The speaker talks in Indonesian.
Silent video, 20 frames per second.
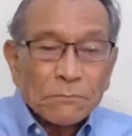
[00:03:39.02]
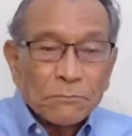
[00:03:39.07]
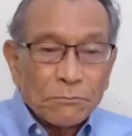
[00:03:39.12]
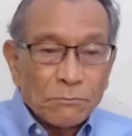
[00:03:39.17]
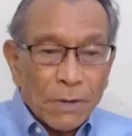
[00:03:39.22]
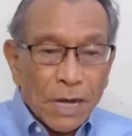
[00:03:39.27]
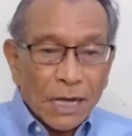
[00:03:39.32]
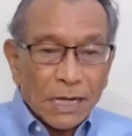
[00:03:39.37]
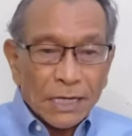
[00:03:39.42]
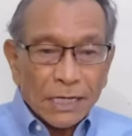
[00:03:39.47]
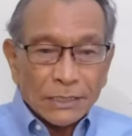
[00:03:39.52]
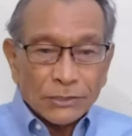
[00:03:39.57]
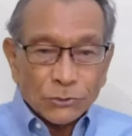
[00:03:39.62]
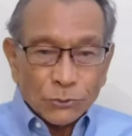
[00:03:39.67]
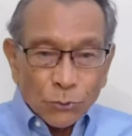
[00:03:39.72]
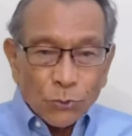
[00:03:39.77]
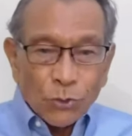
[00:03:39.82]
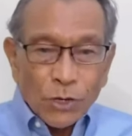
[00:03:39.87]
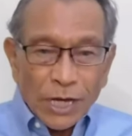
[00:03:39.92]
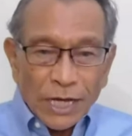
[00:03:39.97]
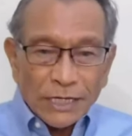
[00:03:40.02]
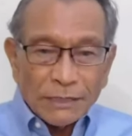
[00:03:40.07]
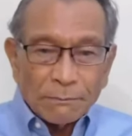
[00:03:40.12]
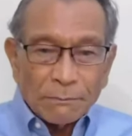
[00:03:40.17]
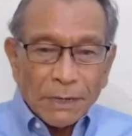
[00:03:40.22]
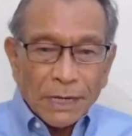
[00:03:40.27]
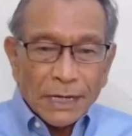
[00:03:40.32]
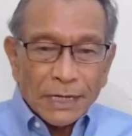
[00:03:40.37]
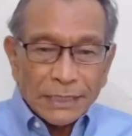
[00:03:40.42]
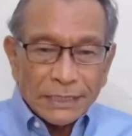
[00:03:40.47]
Maka Tuhan
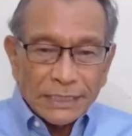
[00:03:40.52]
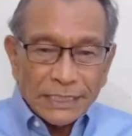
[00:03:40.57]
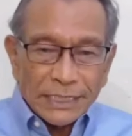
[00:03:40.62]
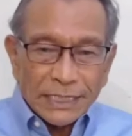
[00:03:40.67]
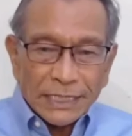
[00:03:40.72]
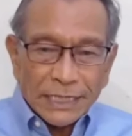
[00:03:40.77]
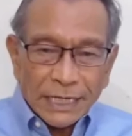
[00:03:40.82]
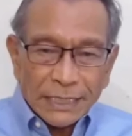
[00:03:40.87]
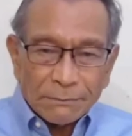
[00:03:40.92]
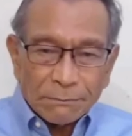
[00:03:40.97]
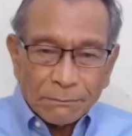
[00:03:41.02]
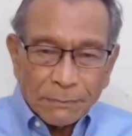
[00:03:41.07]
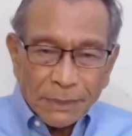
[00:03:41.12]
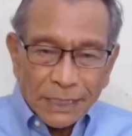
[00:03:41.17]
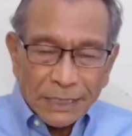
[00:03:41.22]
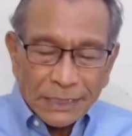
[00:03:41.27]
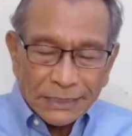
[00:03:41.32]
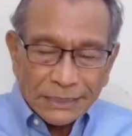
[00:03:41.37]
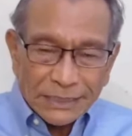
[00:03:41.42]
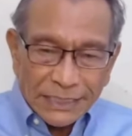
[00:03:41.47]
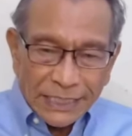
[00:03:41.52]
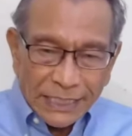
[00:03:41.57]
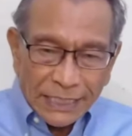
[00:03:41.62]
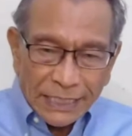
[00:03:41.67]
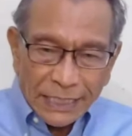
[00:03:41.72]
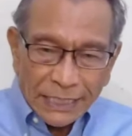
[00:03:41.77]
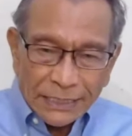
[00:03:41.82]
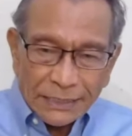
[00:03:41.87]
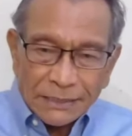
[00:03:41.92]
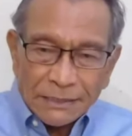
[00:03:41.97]
menghentikan,
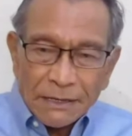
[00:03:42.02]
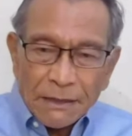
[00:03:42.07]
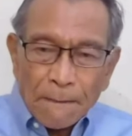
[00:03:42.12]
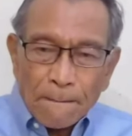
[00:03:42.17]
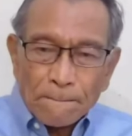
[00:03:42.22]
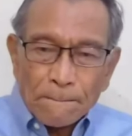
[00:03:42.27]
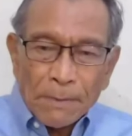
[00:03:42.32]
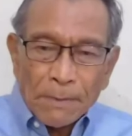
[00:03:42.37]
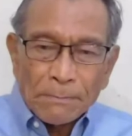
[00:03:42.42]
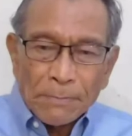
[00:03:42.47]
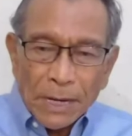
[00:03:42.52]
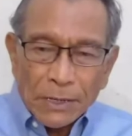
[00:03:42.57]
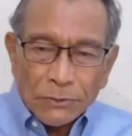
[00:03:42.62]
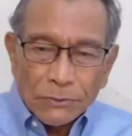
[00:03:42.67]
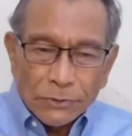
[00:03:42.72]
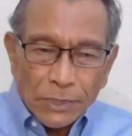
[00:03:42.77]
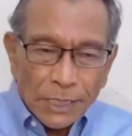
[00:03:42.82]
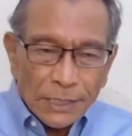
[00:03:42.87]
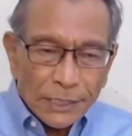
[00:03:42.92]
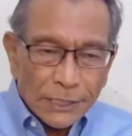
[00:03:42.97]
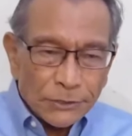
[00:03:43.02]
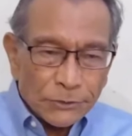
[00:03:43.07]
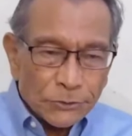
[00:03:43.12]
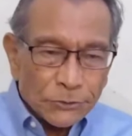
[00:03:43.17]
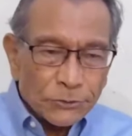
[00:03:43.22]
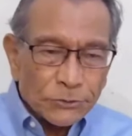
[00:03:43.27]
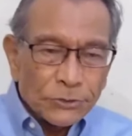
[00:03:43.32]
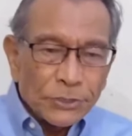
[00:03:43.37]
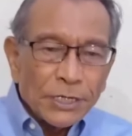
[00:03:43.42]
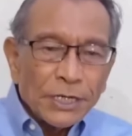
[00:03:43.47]
menghentikan pembangunan
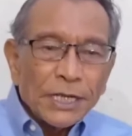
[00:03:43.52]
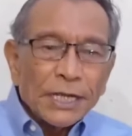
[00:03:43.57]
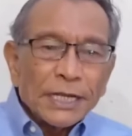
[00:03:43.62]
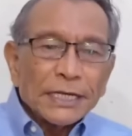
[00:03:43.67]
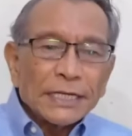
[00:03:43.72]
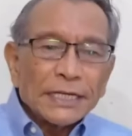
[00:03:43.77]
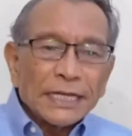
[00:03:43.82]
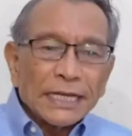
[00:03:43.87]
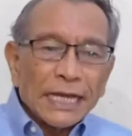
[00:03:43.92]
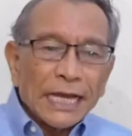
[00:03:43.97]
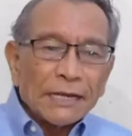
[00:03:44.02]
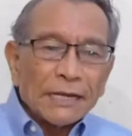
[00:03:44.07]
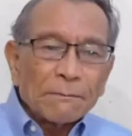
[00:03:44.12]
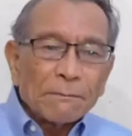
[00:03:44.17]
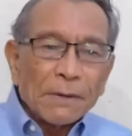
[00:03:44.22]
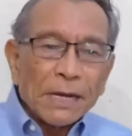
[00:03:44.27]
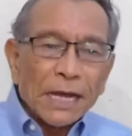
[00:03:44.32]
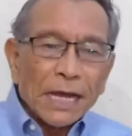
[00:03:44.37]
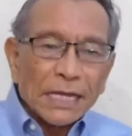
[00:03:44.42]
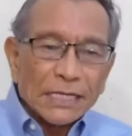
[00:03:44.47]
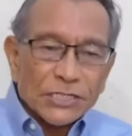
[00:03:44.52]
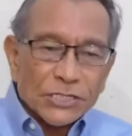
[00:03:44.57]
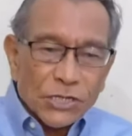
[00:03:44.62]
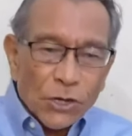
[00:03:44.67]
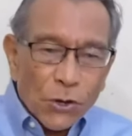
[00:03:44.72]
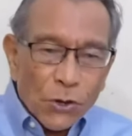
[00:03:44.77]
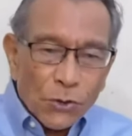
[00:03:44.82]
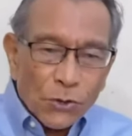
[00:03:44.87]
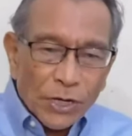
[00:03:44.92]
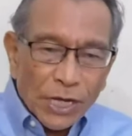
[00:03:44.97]
itu dengan
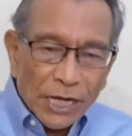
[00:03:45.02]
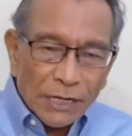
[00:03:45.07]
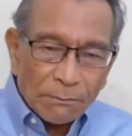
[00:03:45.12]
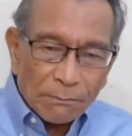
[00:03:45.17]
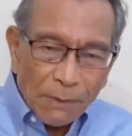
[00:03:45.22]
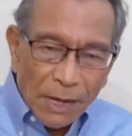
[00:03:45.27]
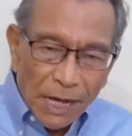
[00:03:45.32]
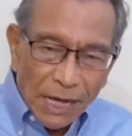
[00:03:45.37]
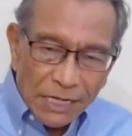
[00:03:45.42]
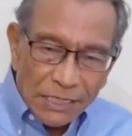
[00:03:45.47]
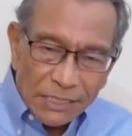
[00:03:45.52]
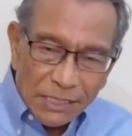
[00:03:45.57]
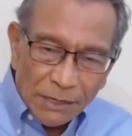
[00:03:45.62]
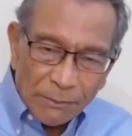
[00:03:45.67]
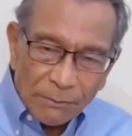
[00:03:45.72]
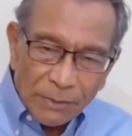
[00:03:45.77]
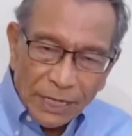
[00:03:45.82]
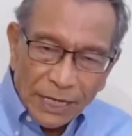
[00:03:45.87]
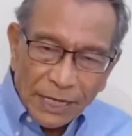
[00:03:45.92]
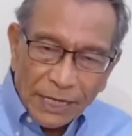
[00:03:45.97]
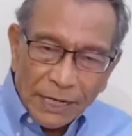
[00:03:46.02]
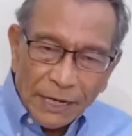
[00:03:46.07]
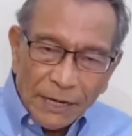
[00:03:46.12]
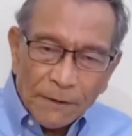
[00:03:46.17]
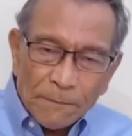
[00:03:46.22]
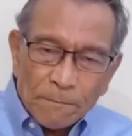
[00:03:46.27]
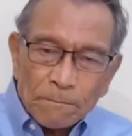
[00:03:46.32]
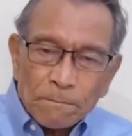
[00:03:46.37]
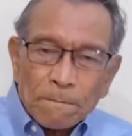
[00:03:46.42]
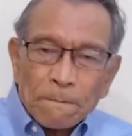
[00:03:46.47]
mengacaukan bahasa
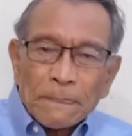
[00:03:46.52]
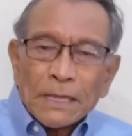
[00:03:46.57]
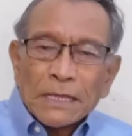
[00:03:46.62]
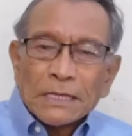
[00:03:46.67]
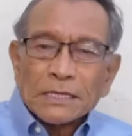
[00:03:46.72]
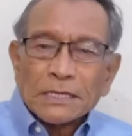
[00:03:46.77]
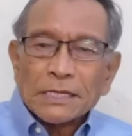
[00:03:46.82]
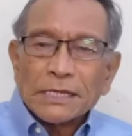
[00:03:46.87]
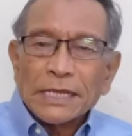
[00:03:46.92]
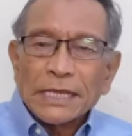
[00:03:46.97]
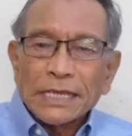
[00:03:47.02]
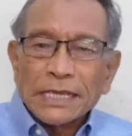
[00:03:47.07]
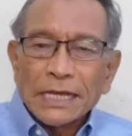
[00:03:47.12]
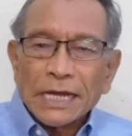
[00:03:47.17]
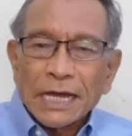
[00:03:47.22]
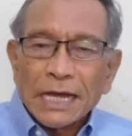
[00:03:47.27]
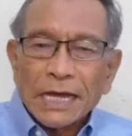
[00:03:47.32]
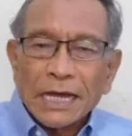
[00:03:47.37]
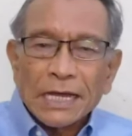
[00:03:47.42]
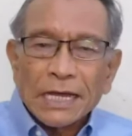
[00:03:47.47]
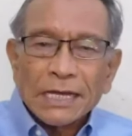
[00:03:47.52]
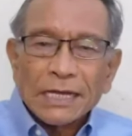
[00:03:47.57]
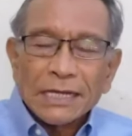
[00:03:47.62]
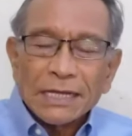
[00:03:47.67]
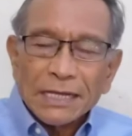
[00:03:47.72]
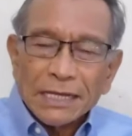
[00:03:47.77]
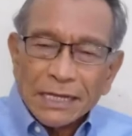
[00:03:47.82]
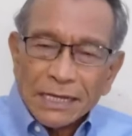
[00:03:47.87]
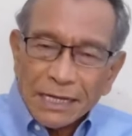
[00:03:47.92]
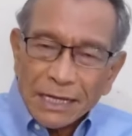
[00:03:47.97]
mereka sehingga
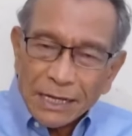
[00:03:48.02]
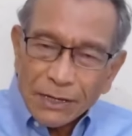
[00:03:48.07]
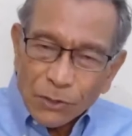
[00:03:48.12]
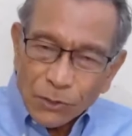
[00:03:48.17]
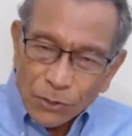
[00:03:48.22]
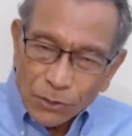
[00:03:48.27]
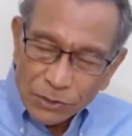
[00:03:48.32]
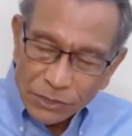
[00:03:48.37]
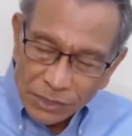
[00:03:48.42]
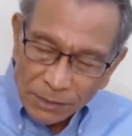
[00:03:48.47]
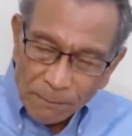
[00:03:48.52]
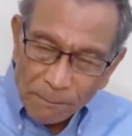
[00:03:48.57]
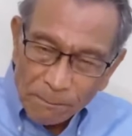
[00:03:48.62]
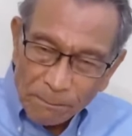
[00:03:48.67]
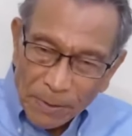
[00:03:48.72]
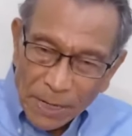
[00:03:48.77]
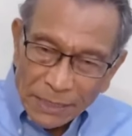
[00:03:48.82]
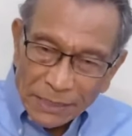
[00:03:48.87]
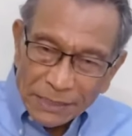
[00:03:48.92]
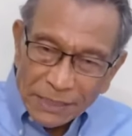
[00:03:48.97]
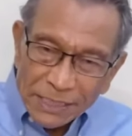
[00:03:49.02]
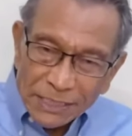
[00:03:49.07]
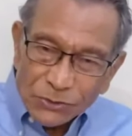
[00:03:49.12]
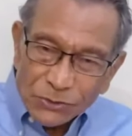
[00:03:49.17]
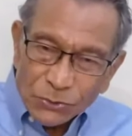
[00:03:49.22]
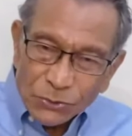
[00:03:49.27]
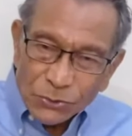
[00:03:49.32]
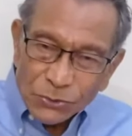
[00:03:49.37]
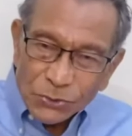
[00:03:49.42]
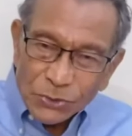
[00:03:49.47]
tempat
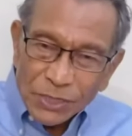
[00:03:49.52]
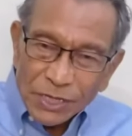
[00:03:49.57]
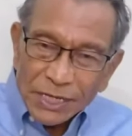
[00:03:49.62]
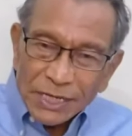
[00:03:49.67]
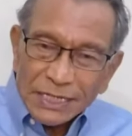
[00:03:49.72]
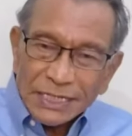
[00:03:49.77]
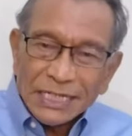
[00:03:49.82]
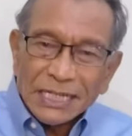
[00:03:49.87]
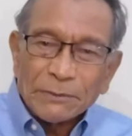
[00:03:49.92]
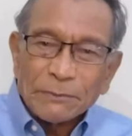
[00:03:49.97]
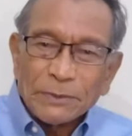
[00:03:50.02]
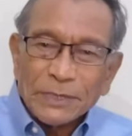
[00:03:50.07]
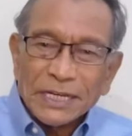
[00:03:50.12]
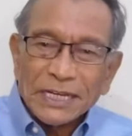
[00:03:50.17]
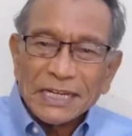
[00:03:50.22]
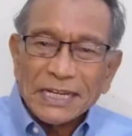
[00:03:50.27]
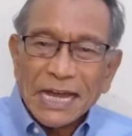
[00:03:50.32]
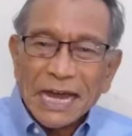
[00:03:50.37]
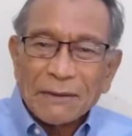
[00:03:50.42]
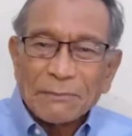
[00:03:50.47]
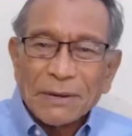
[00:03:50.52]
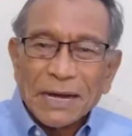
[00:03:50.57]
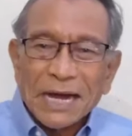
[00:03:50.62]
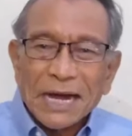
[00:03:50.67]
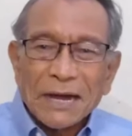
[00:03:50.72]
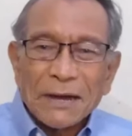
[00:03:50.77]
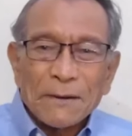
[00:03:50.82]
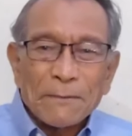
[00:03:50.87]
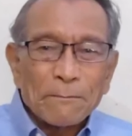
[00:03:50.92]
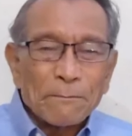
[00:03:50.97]
itu diberi
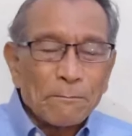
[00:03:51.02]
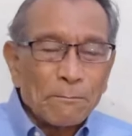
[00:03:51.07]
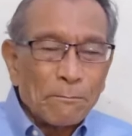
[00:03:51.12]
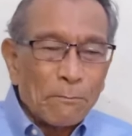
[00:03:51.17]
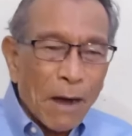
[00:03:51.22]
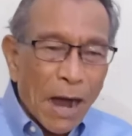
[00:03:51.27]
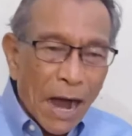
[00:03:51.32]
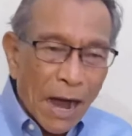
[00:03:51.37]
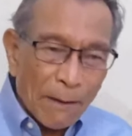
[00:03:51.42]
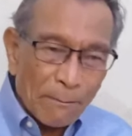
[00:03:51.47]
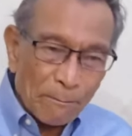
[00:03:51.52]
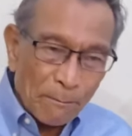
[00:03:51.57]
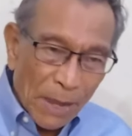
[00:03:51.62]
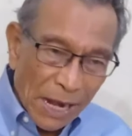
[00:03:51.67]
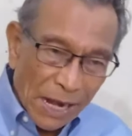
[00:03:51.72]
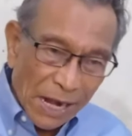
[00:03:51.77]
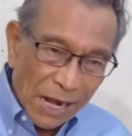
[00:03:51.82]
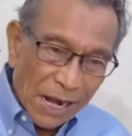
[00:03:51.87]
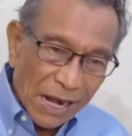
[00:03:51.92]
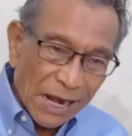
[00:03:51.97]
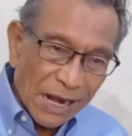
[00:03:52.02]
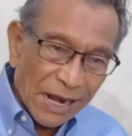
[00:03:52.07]
nama Babel.